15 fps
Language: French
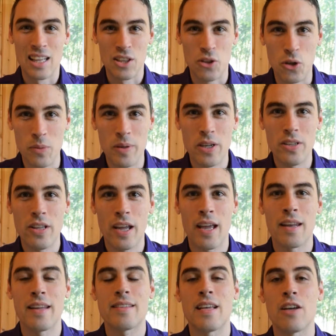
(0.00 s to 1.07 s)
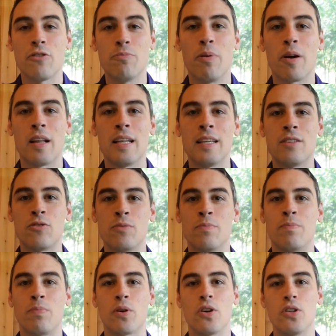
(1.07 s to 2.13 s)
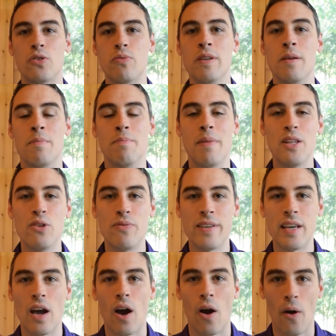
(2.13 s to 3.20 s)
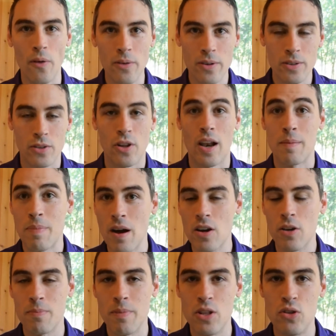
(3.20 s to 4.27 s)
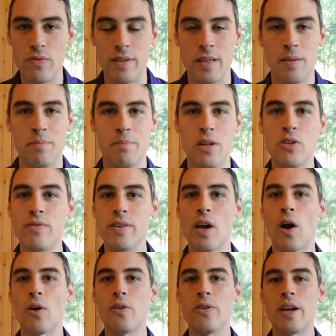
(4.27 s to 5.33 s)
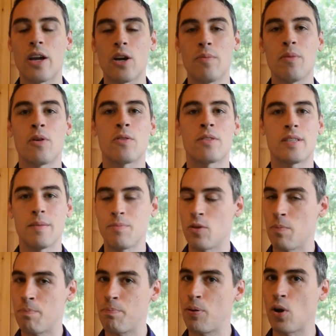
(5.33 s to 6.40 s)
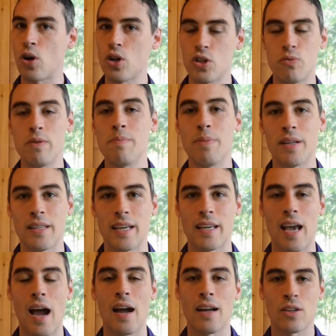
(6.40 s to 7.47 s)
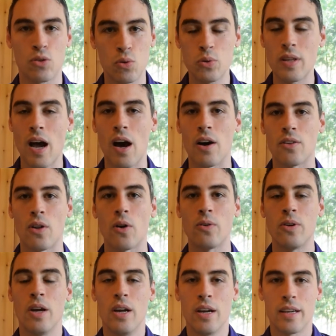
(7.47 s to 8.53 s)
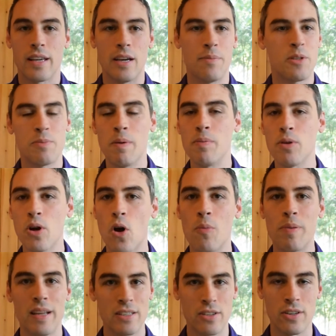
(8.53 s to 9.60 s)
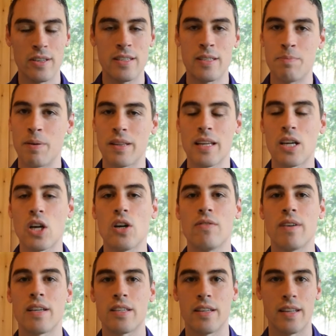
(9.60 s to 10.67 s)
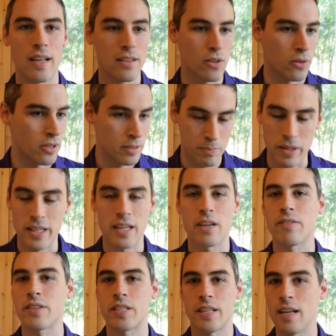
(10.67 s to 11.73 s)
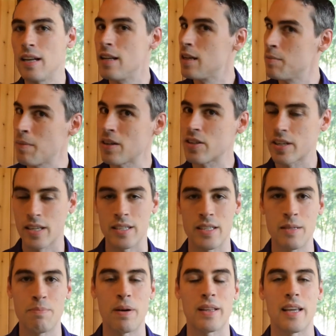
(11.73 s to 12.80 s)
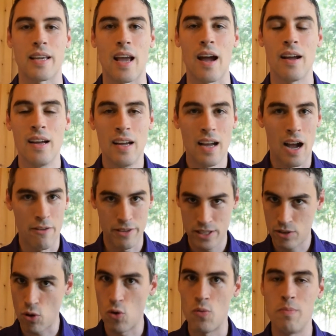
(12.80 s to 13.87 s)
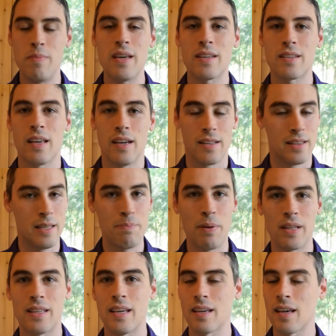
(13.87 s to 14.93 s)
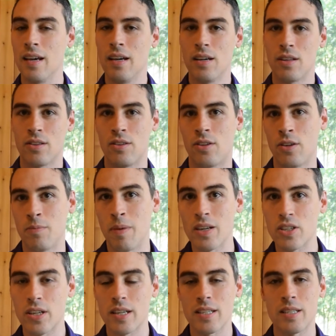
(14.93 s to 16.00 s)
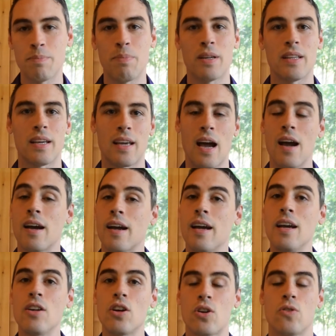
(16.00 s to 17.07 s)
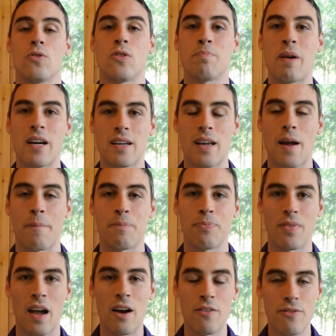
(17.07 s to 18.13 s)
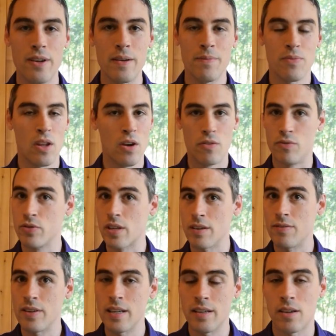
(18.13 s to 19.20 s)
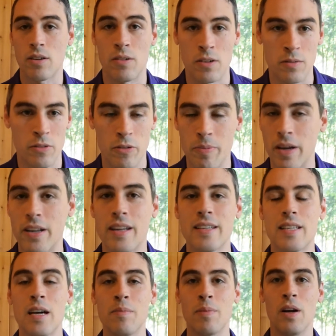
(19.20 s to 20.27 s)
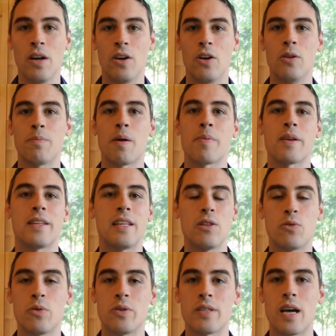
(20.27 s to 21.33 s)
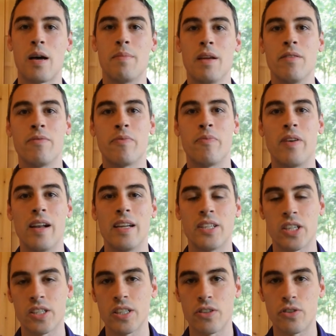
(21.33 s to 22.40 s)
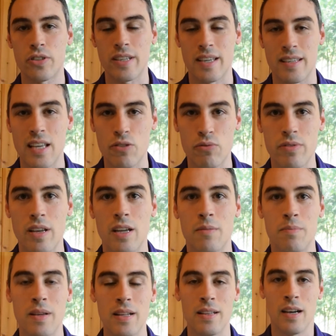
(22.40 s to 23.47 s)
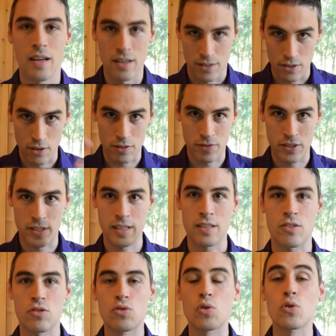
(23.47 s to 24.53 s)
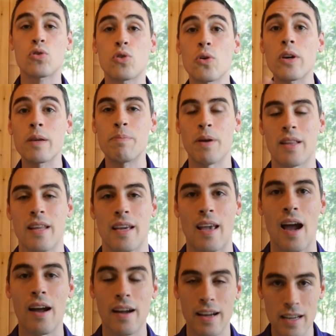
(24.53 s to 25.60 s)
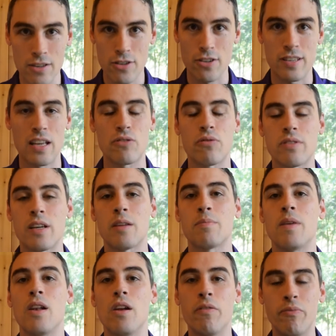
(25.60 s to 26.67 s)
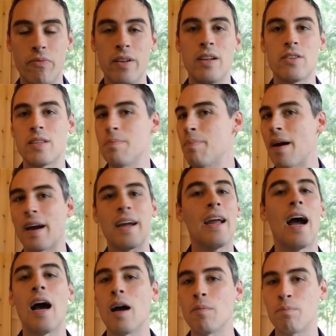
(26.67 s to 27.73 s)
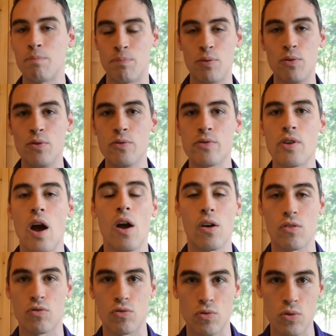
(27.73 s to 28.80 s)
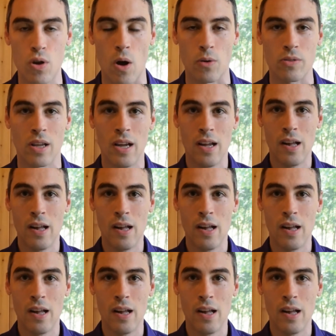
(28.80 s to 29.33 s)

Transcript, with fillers: Deux minutes de connaissance pour parler du produit Manivie 1 de la banque Manivie. Manivie 1 est comme un type de produit hypothécaire tout en un qui est un petit peu plus complexe que les hypothèques conventionnelles, donc hypothèques conventionnelles et les marges de crédit hypothécaires. En fait, c'est un mix d'hypothèques, de marges de crédit hypothécaires et de comptes bancaires. En fait, vous avez, on va prendre un exemple, une propriété de 200 000, vous pouvez aller chercher jusqu'à 160 000 de structure hypothécaire et ce 160 000-là, vous pouvez le séparer en plusieurs sous-comptes.